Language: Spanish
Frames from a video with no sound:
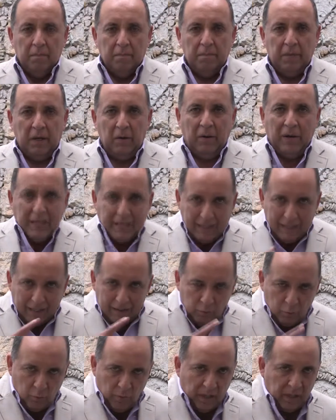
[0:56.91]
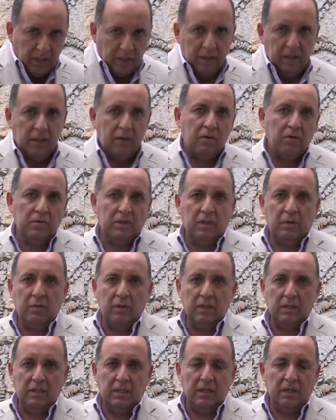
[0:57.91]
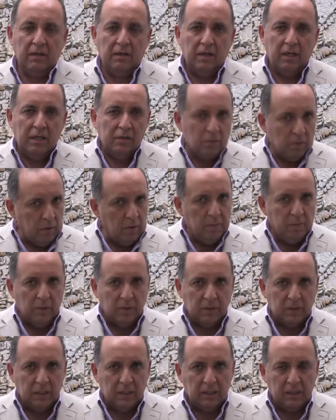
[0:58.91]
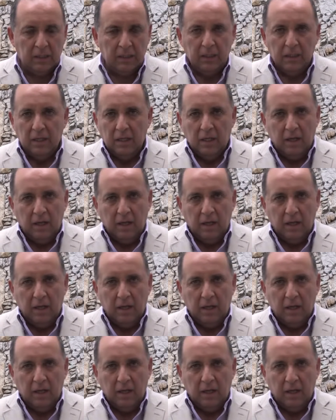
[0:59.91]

pero hay que actuar en consecuencia. Eso es lo importante.